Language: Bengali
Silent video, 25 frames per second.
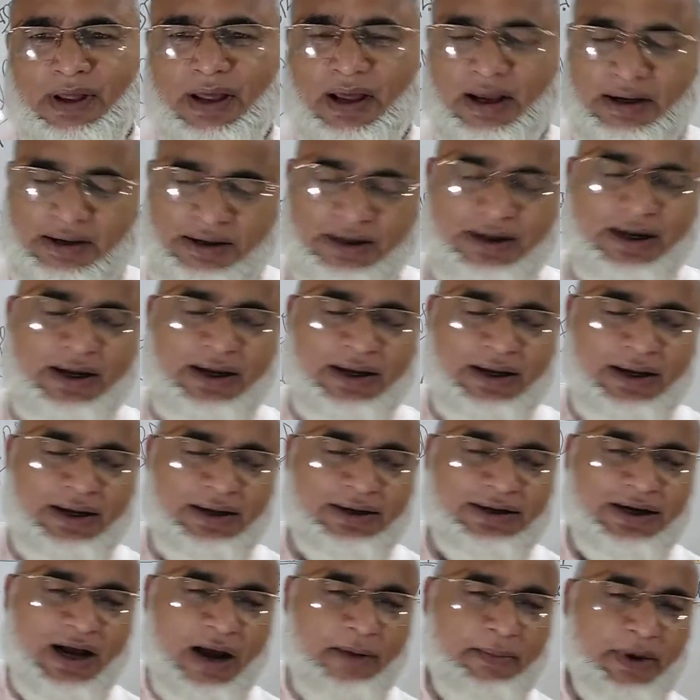এটি
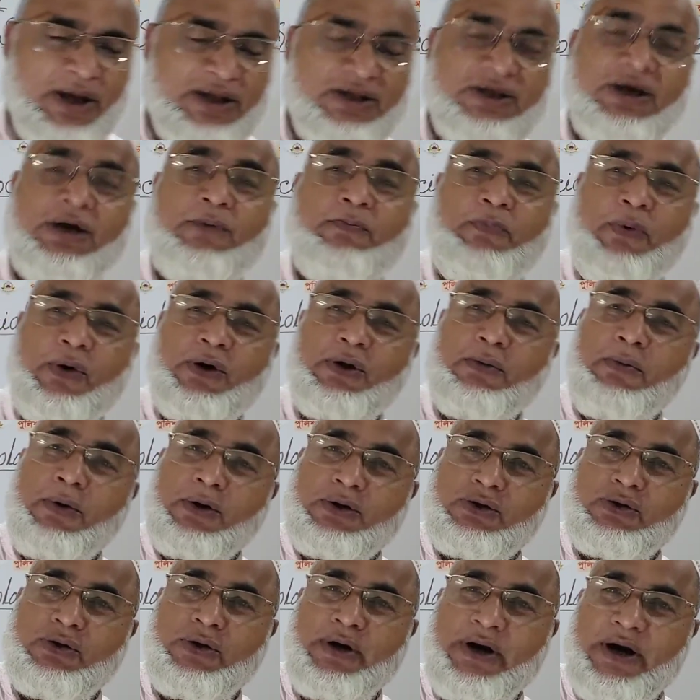সামাজিক
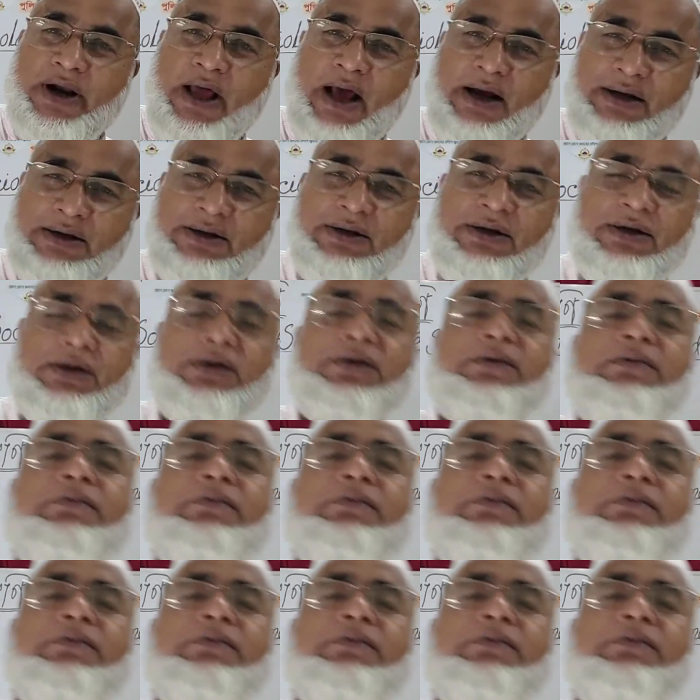পরিবর্তনের একটি